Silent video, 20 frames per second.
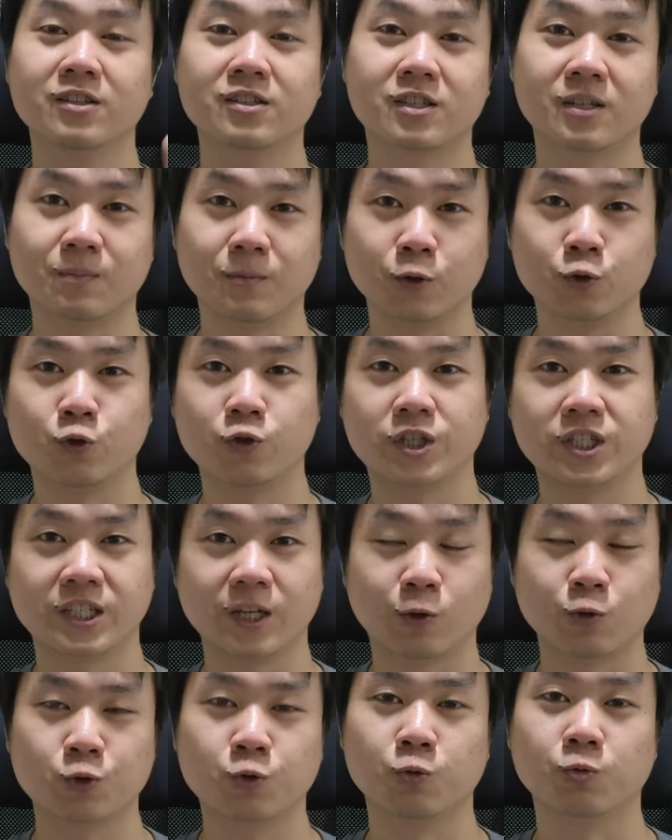怎么去
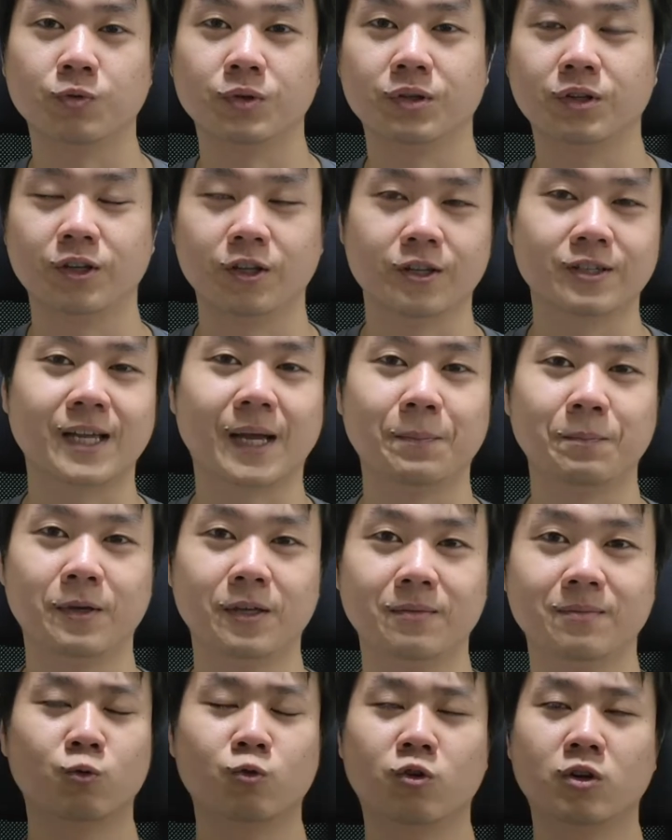销售你的产
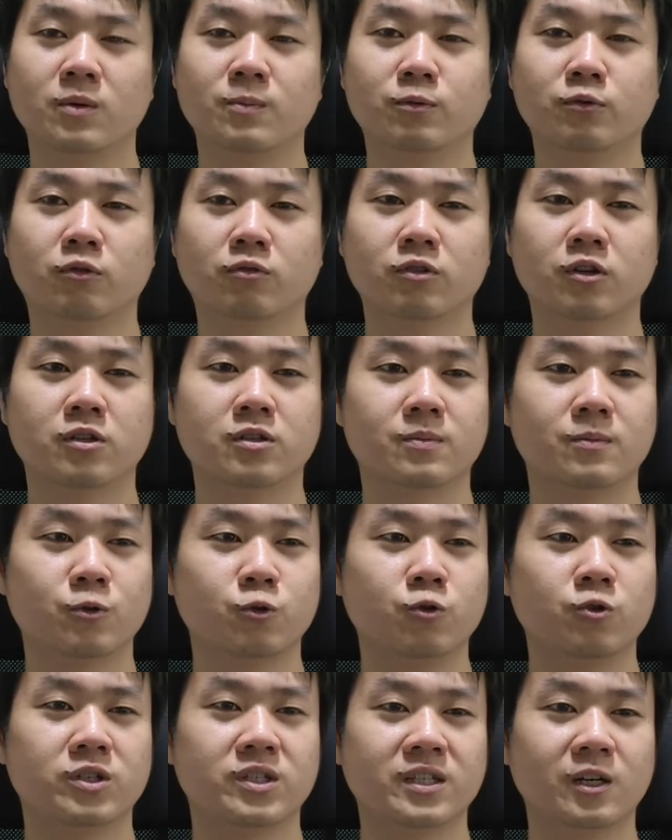品？如果你不懂得怎么
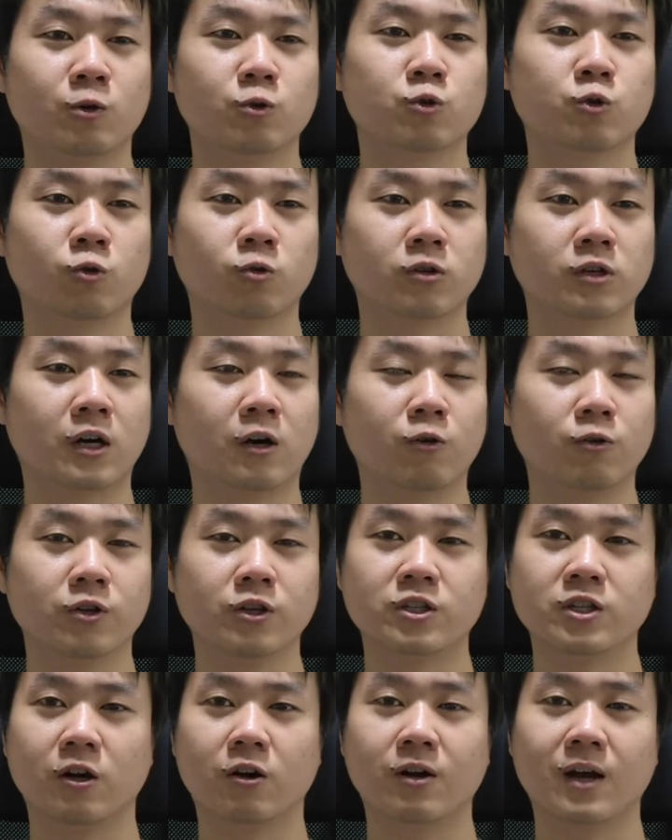去销售，然后
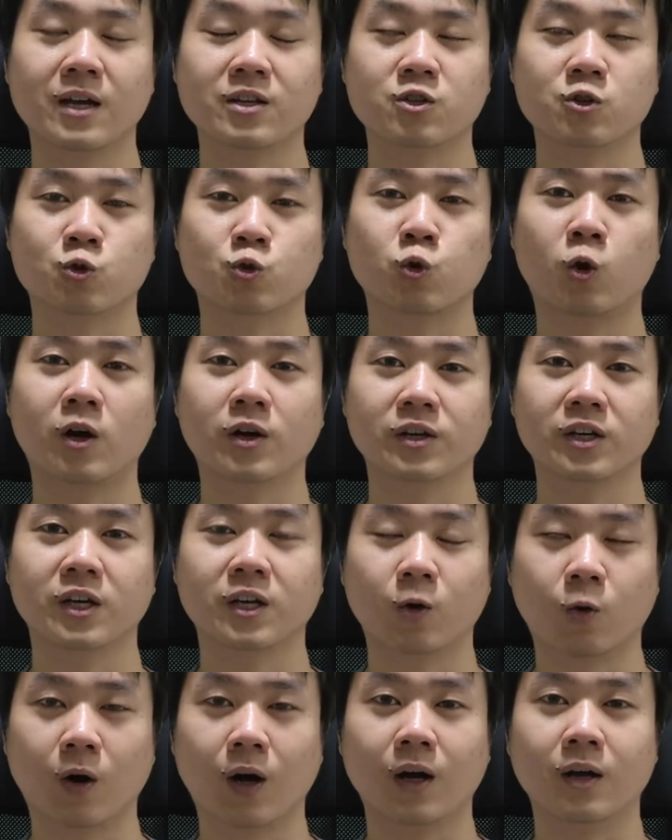你想要开始创业
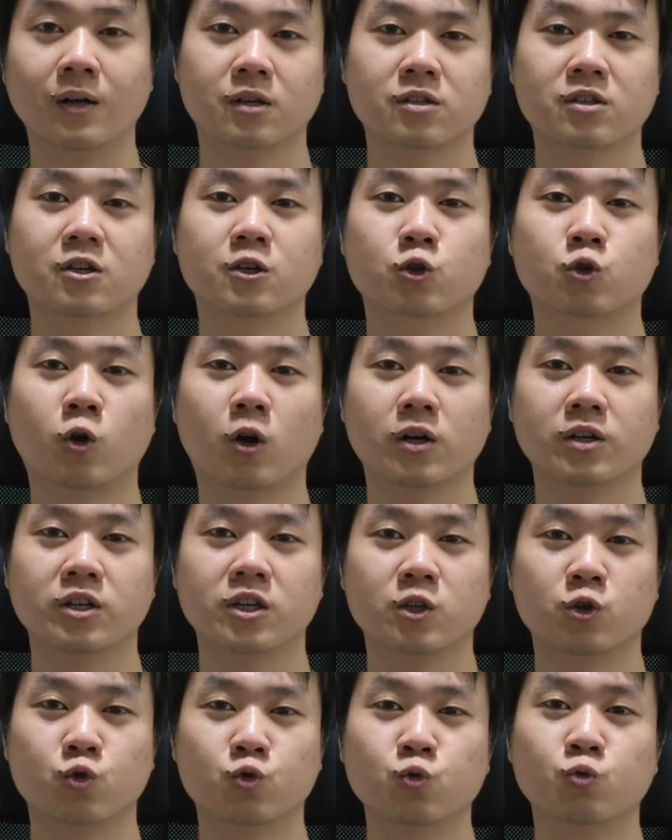的话，那这个创
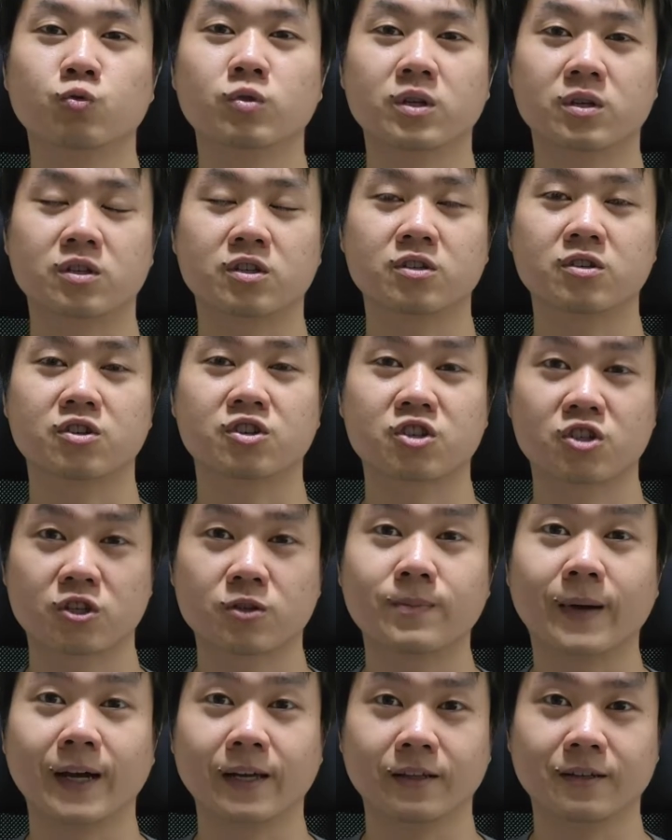业注定是
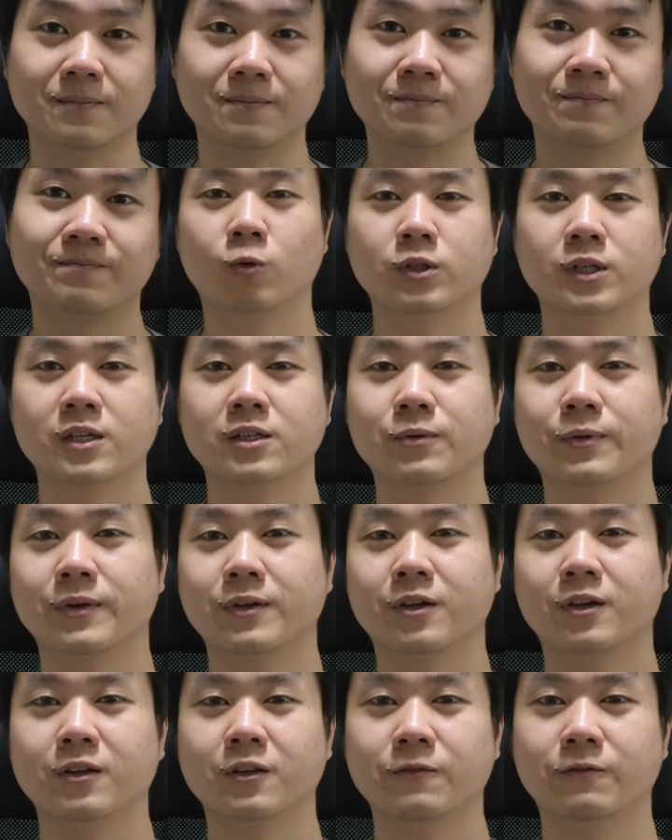失败的。我在这
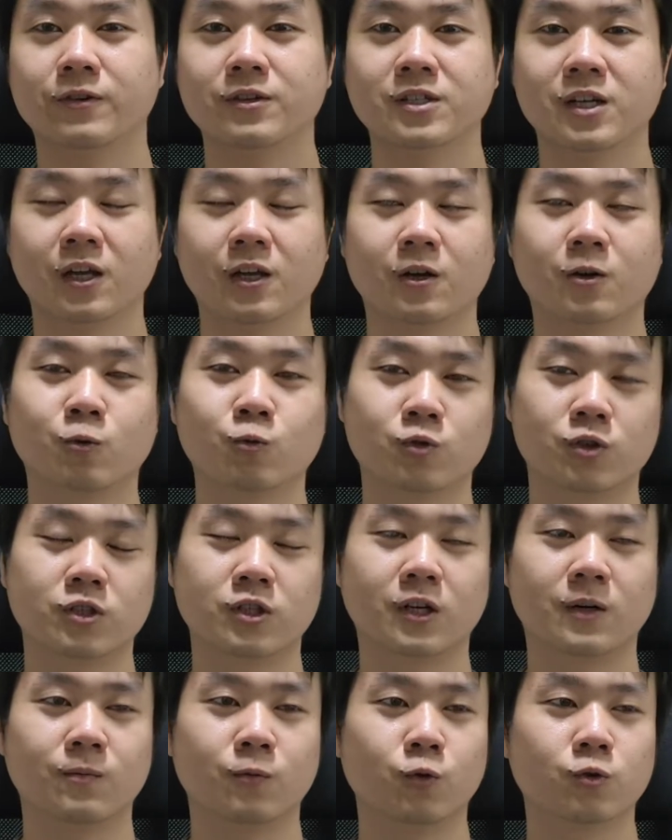边跟你分享一个故事
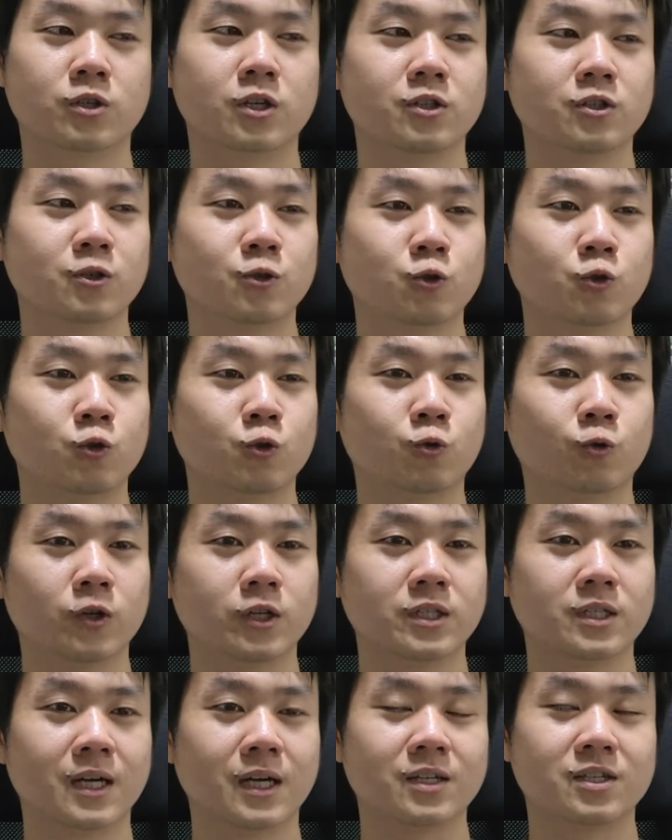啊，我曾经去过
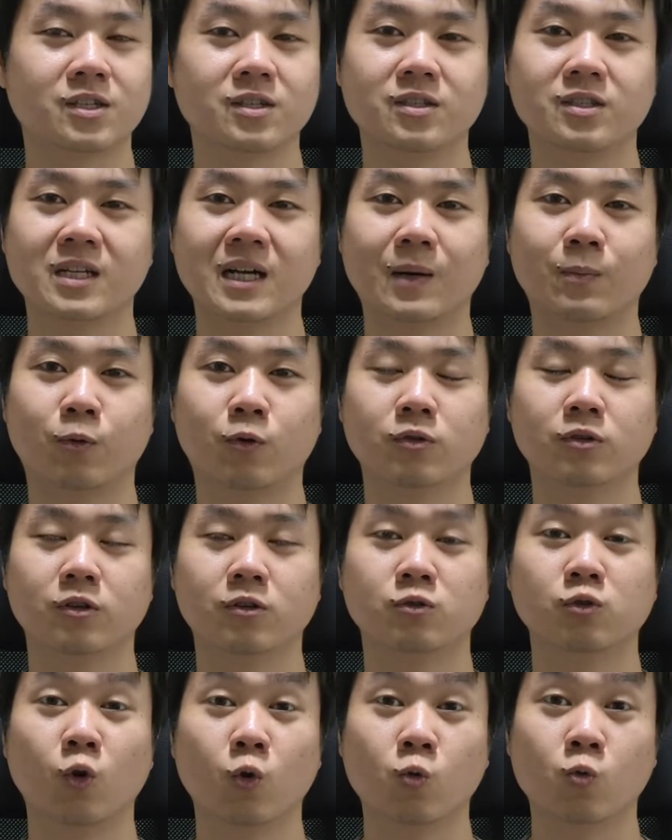一家新加坡
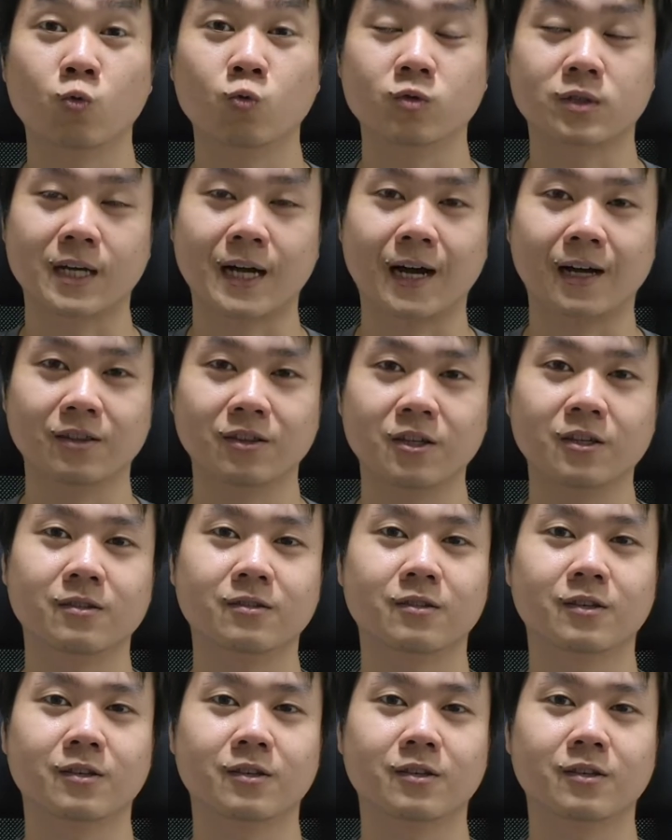的肉骨茶店